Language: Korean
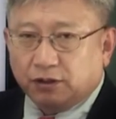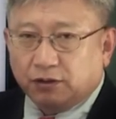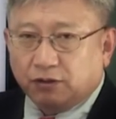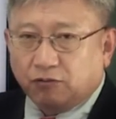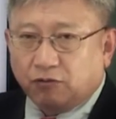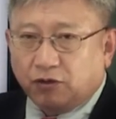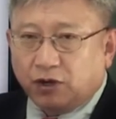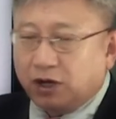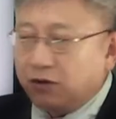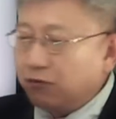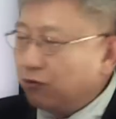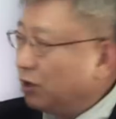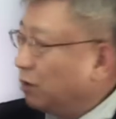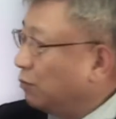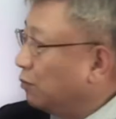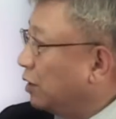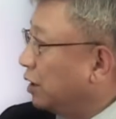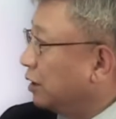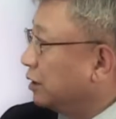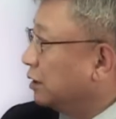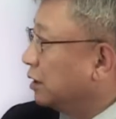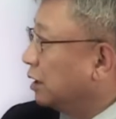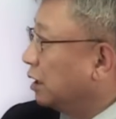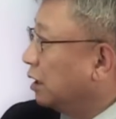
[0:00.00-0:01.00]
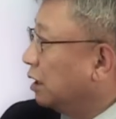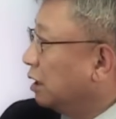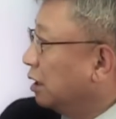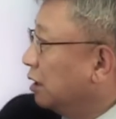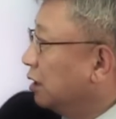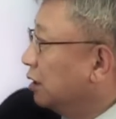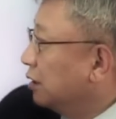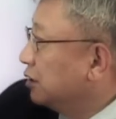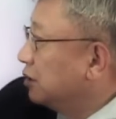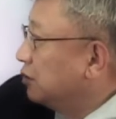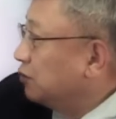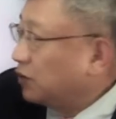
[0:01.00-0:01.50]
왜 왼발이냐?
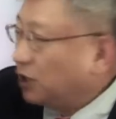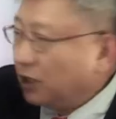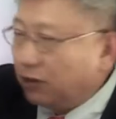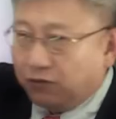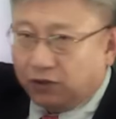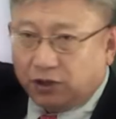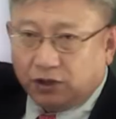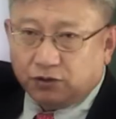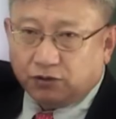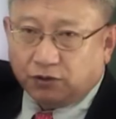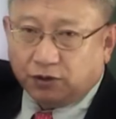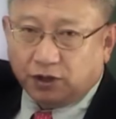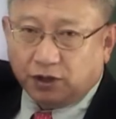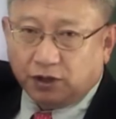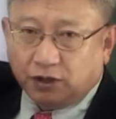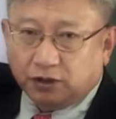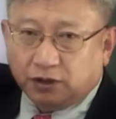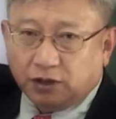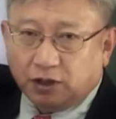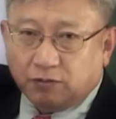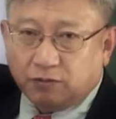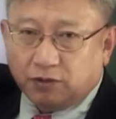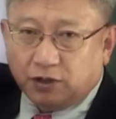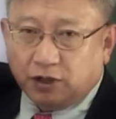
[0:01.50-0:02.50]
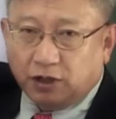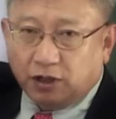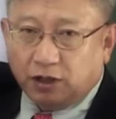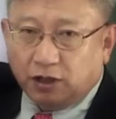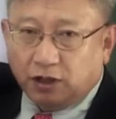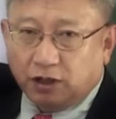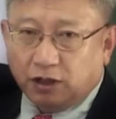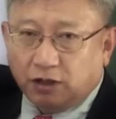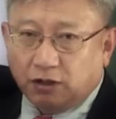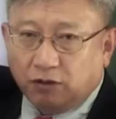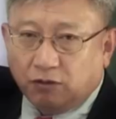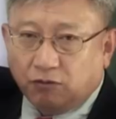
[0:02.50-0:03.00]
심장이 왼쪽에 있기 때문에
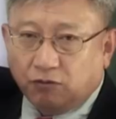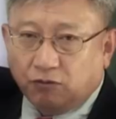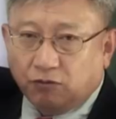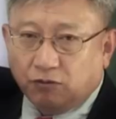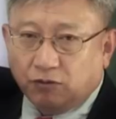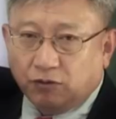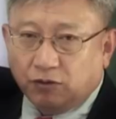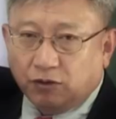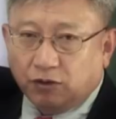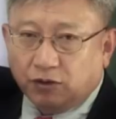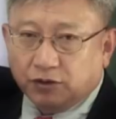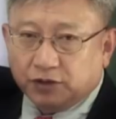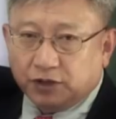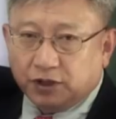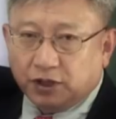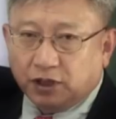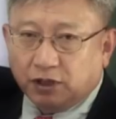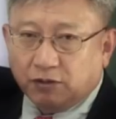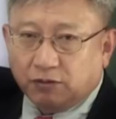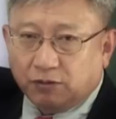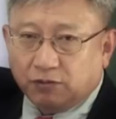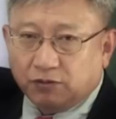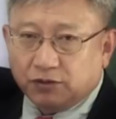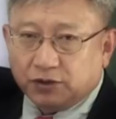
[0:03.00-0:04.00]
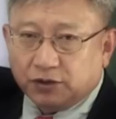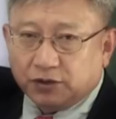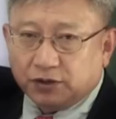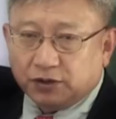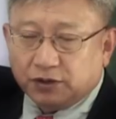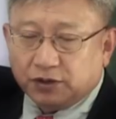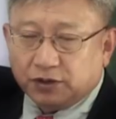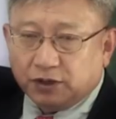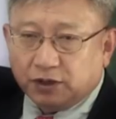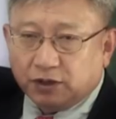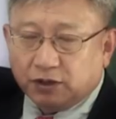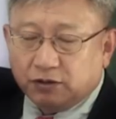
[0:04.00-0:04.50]
3개만
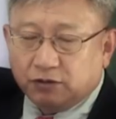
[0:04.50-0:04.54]
붙였었어요.